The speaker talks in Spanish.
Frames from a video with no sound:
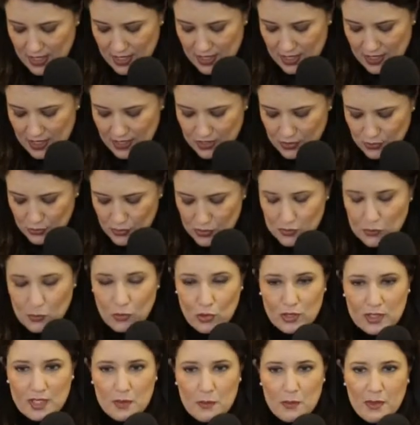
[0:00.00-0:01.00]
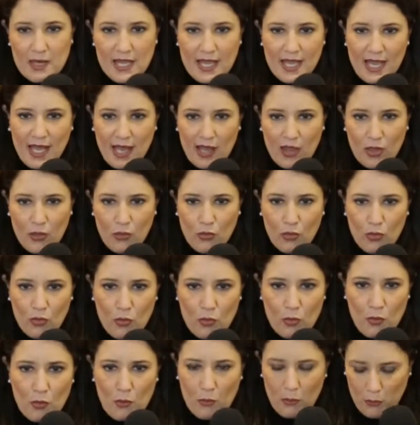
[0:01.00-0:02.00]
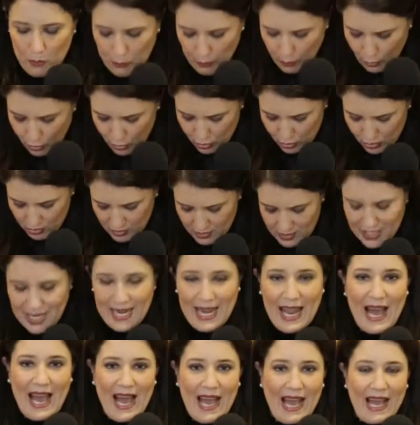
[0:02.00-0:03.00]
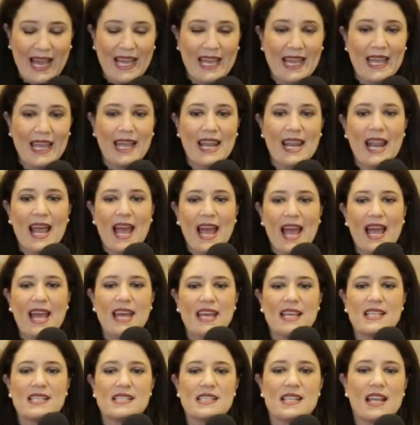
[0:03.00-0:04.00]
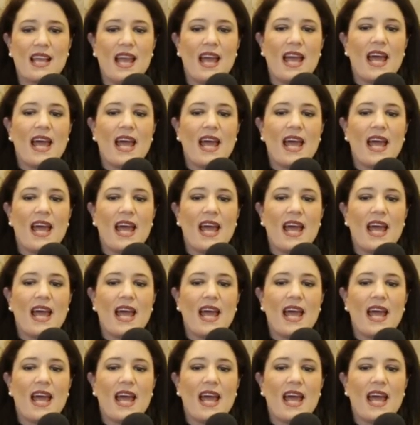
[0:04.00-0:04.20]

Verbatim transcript: Y esto es multiplicado por la A, que la A es